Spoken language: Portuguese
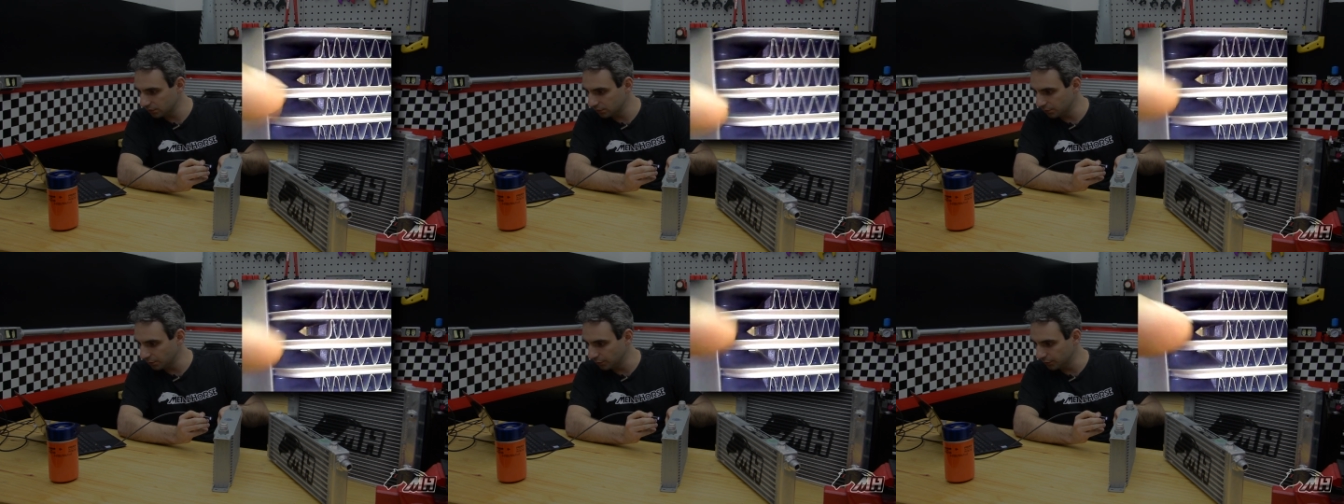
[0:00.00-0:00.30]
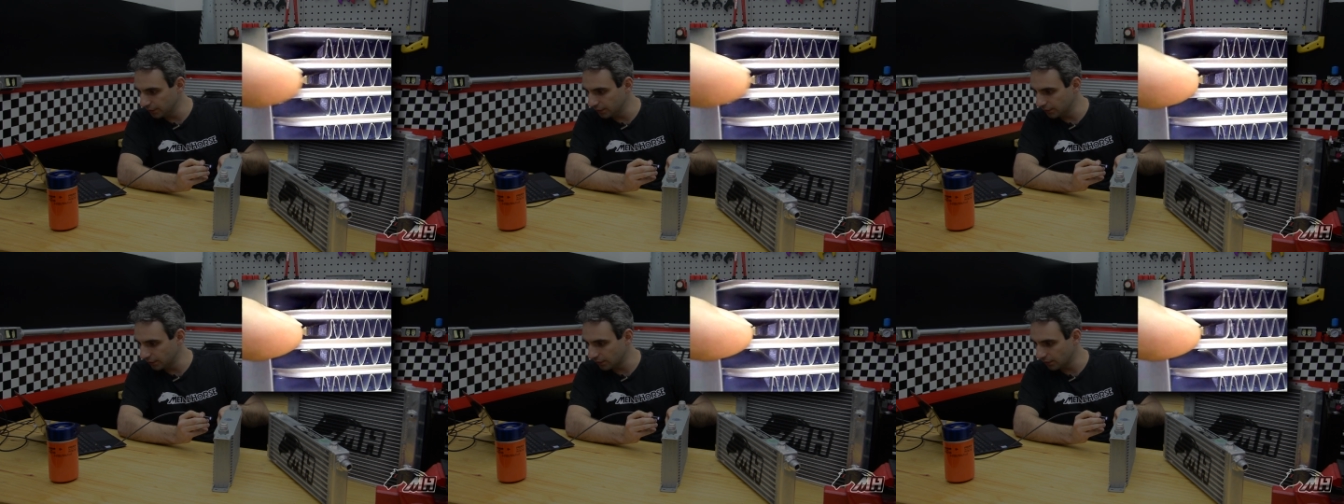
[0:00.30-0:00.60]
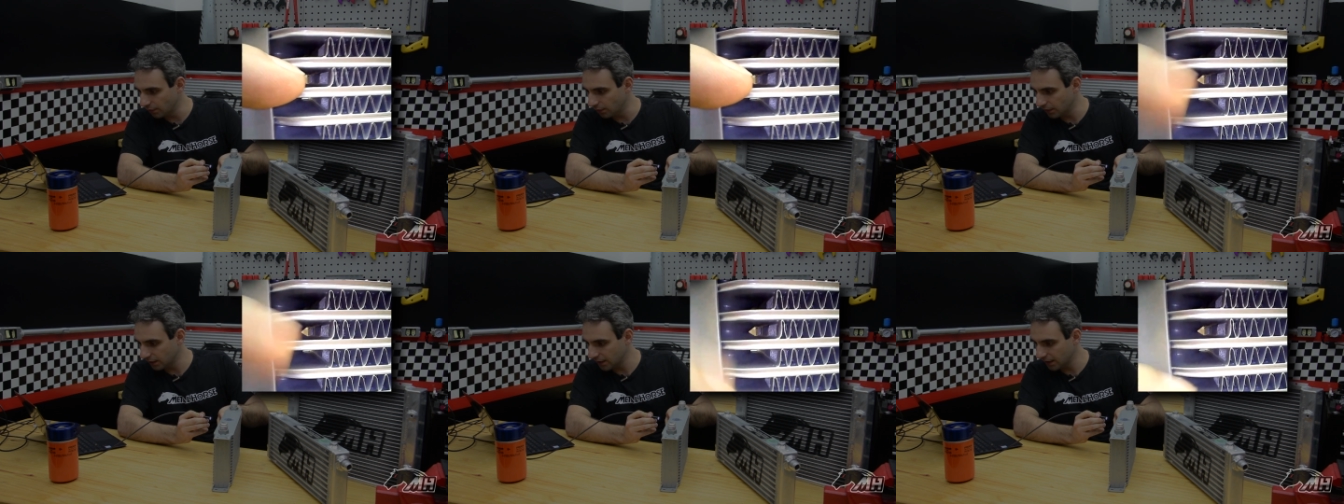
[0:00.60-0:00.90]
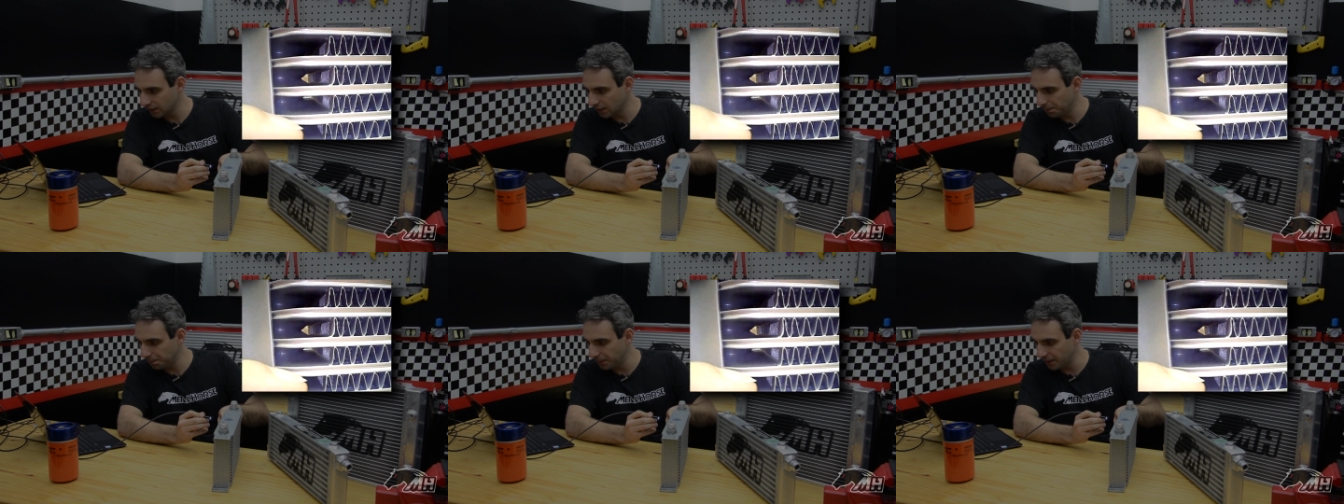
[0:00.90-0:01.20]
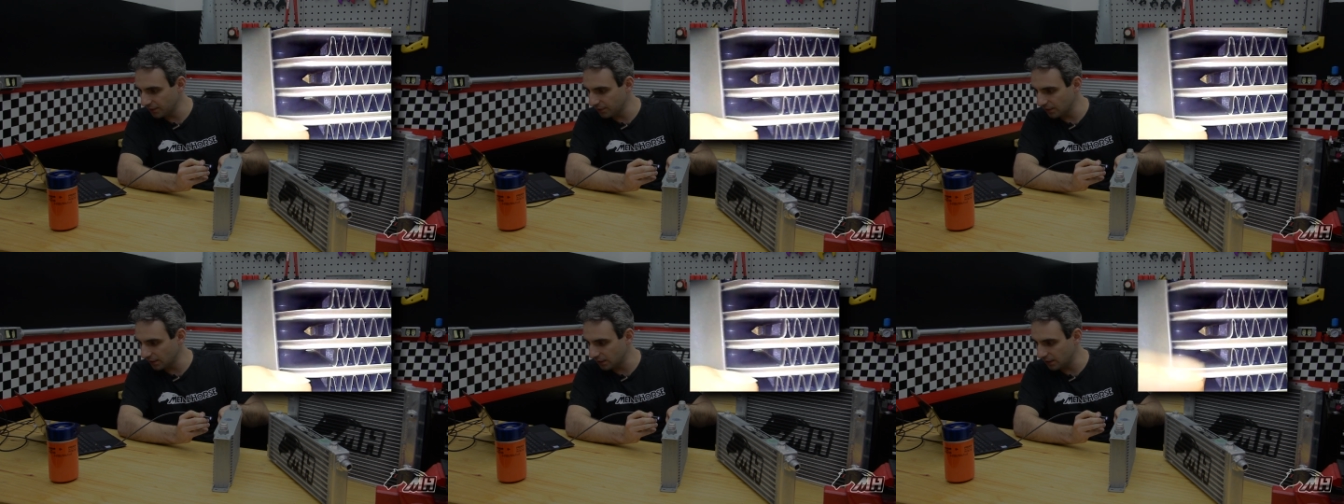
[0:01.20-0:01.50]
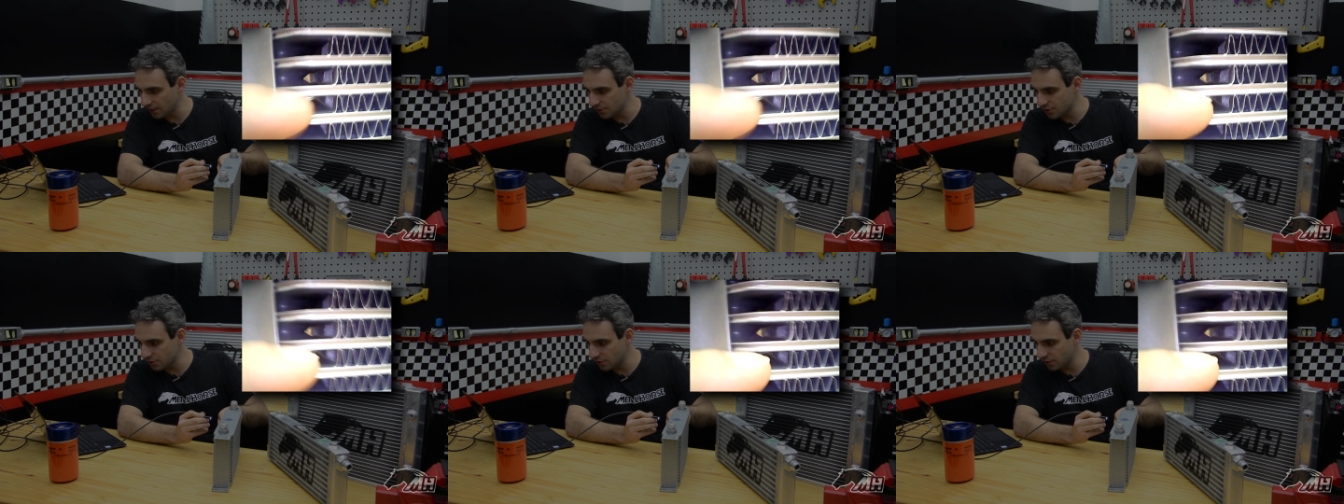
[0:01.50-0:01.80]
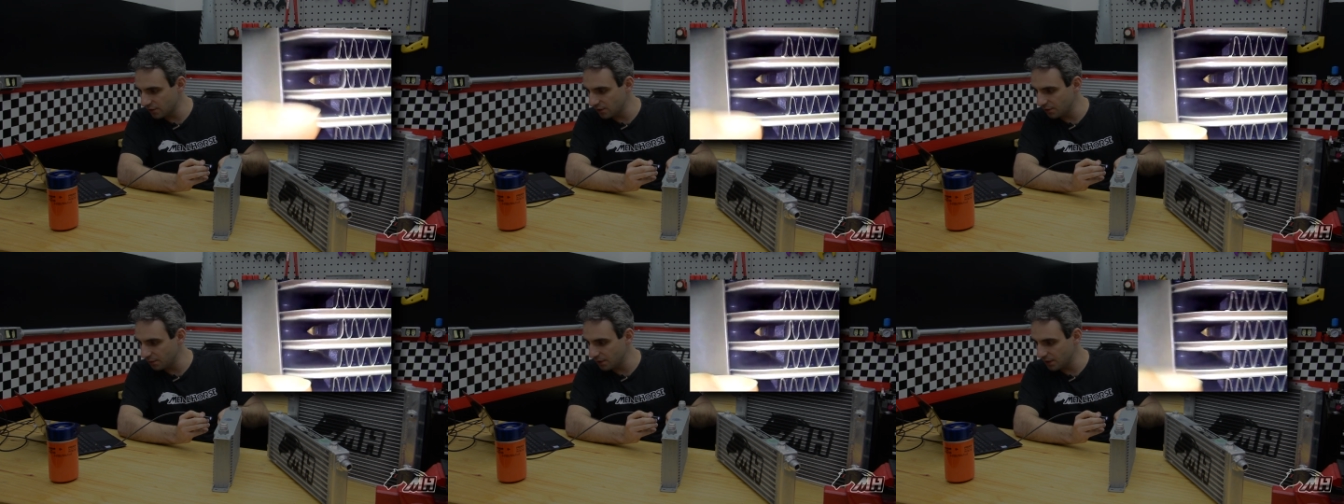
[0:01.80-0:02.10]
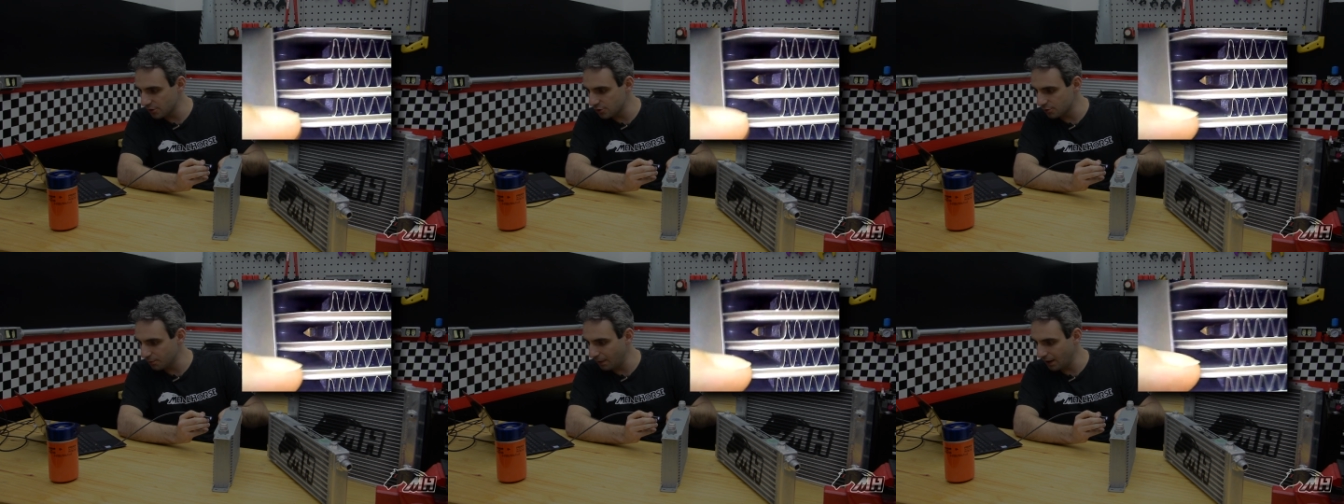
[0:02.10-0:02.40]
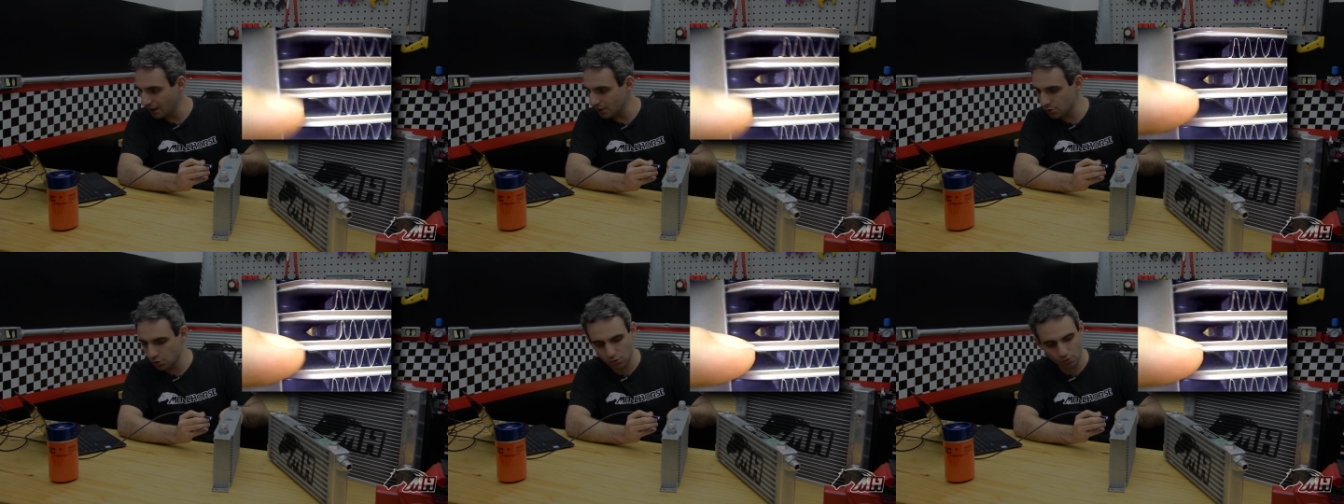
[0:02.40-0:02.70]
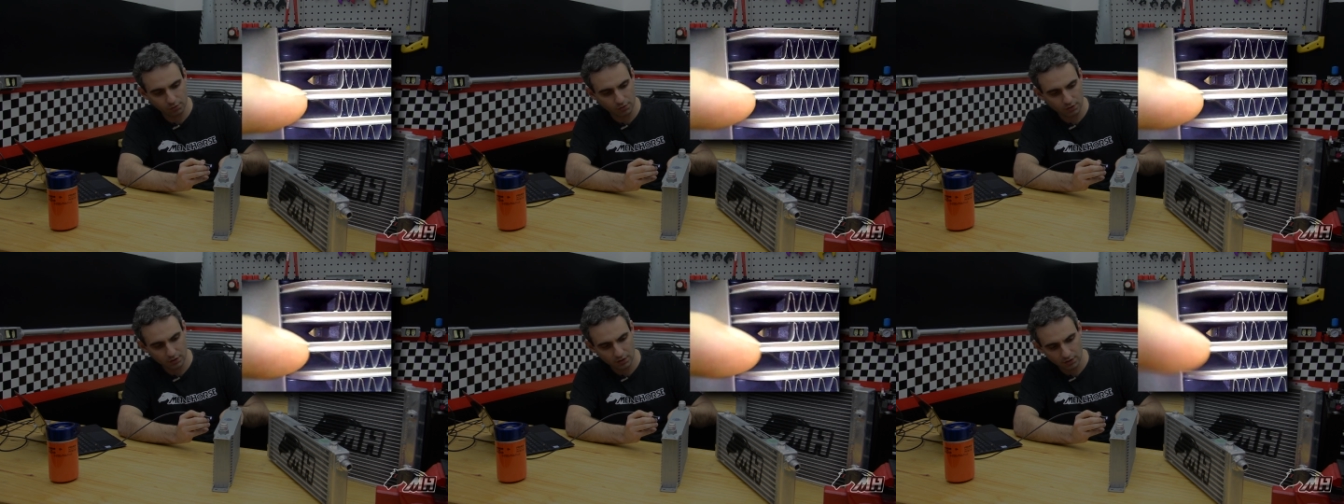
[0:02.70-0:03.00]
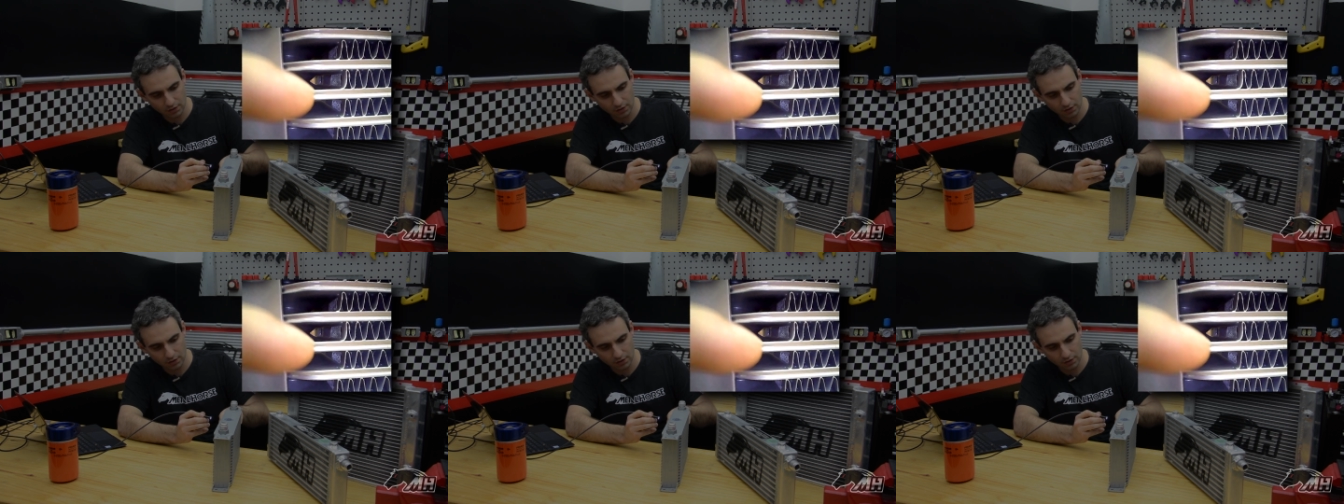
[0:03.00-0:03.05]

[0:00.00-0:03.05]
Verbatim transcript: meu dedo aqui, ó, cada peça aqui, a de cima e a de baixo,